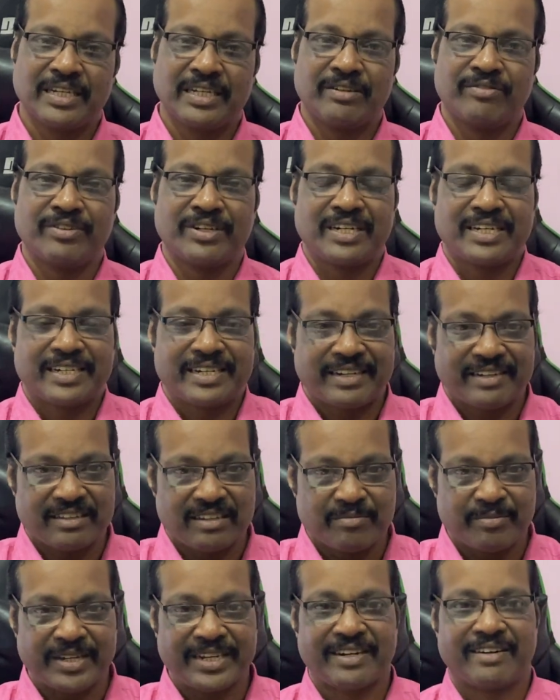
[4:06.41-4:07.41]
இவங்களுக்கு
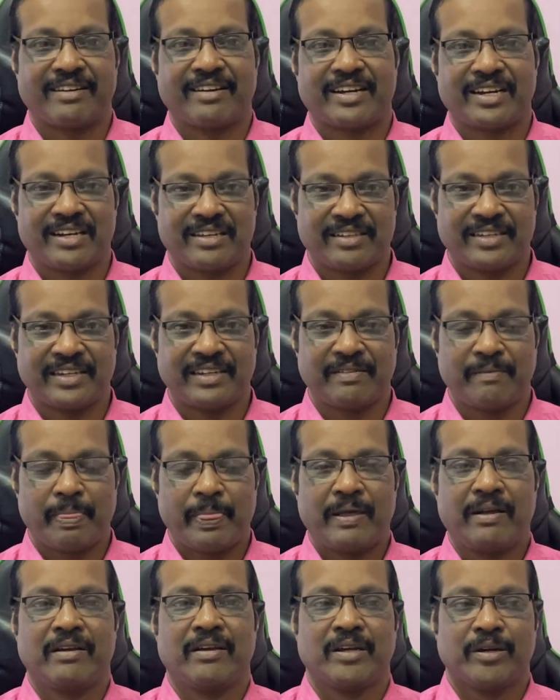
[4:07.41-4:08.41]
எதுவுமே நடக்காது
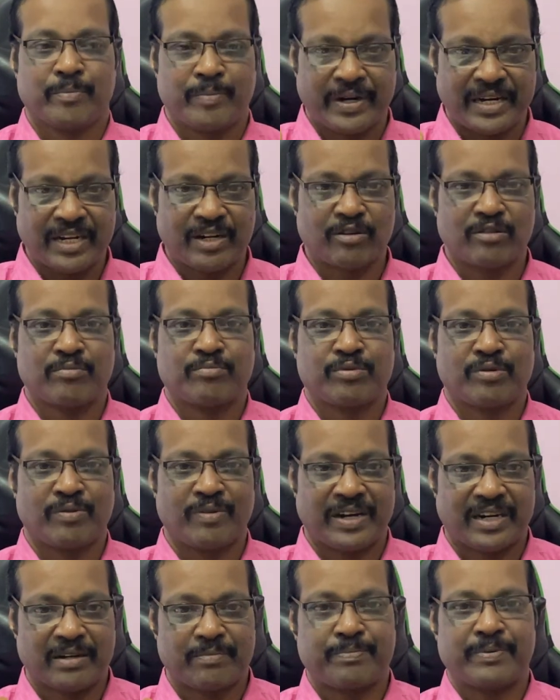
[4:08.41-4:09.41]
பள்ளிக்கூடம்
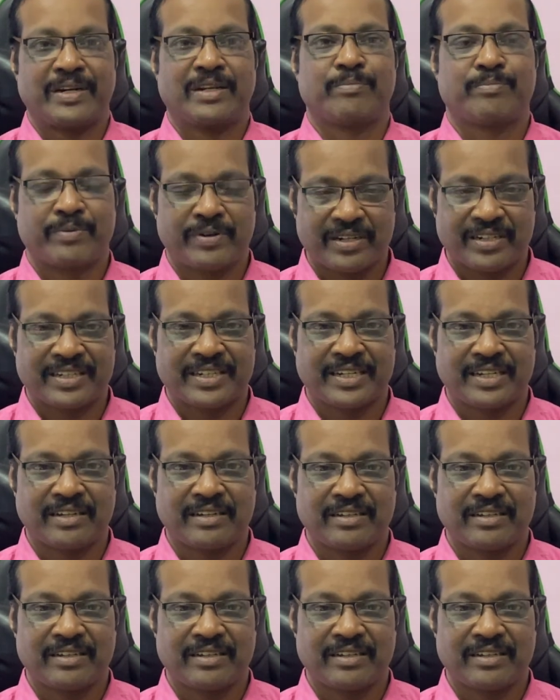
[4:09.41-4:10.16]
போவாங்க படிப்பாங்க